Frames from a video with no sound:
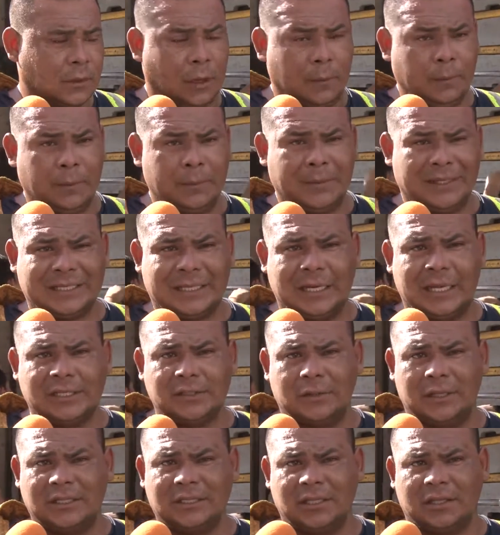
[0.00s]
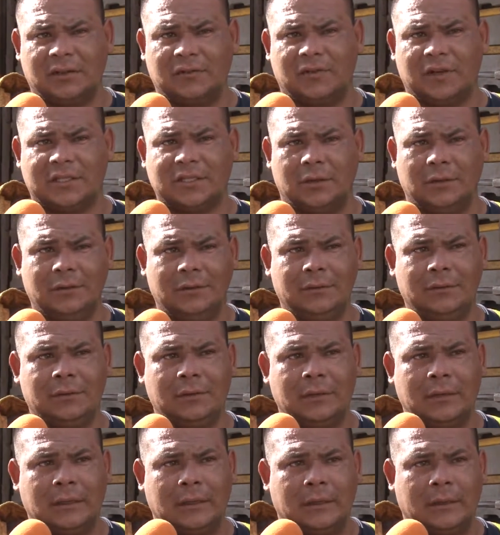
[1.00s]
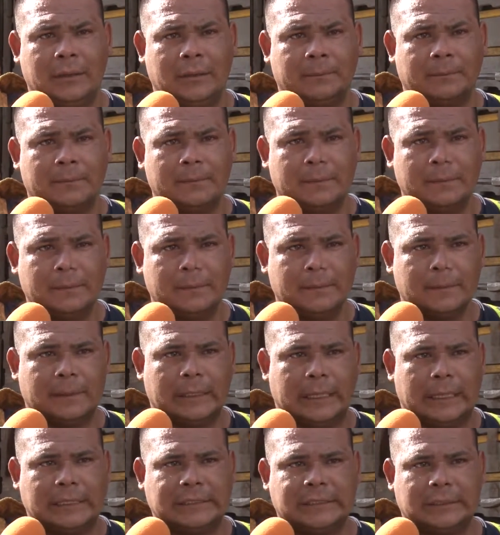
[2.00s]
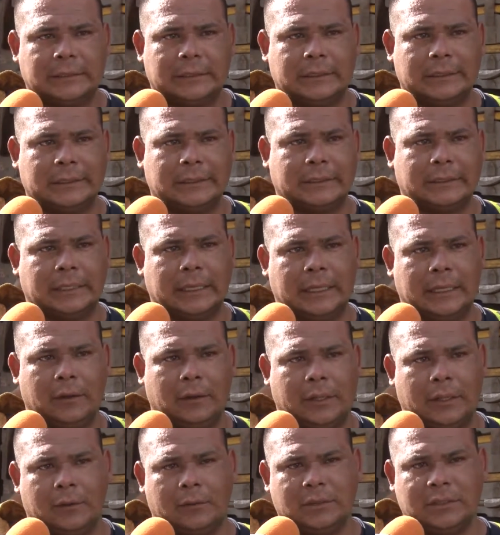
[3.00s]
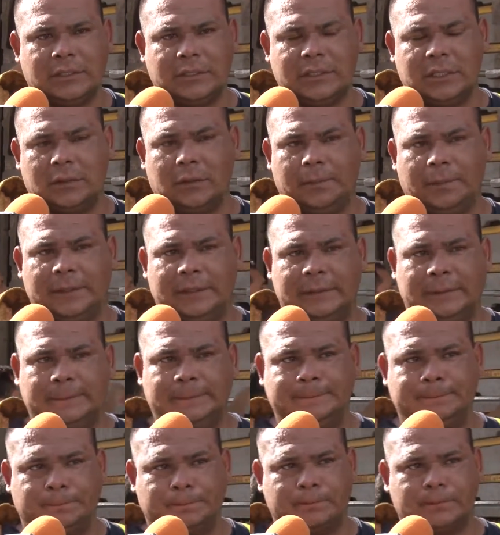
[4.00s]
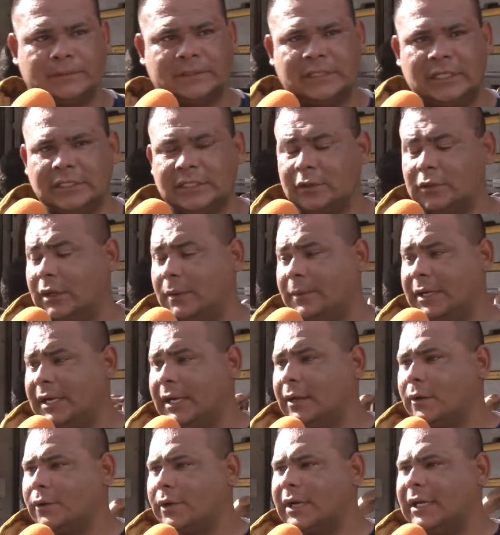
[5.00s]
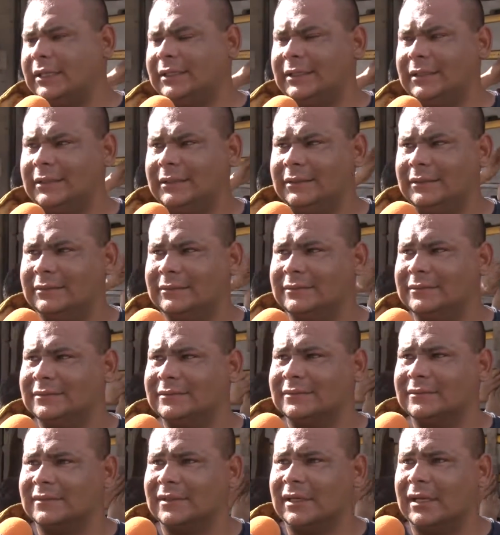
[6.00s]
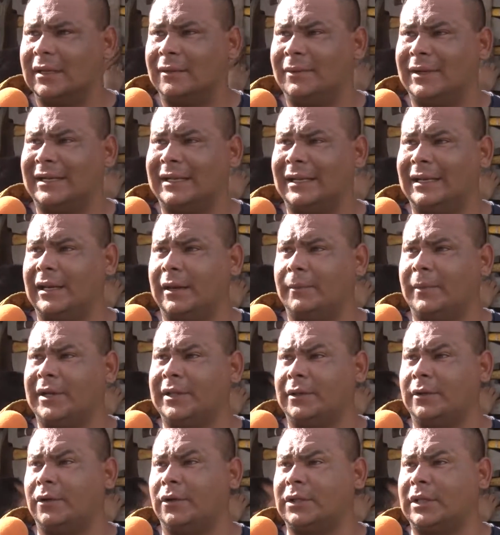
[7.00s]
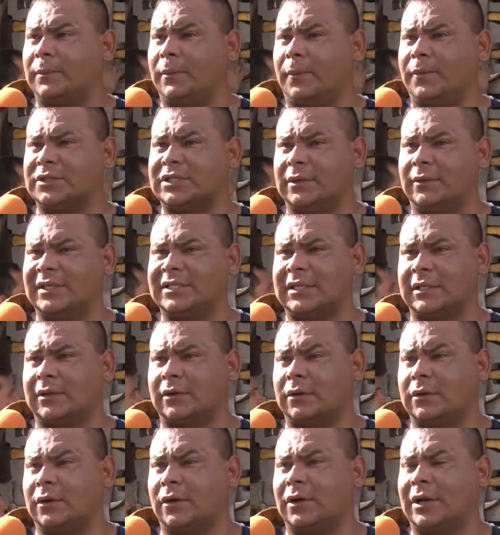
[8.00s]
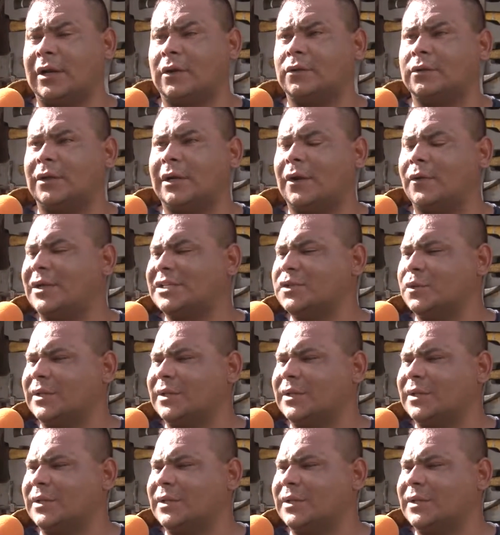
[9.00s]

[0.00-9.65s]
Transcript: No, pues más que nada es una satisfacción, el sentir que lo que uno está haciendo pues se hace una manera correcta, el ver que en el menor tiempo posible se logra controlar una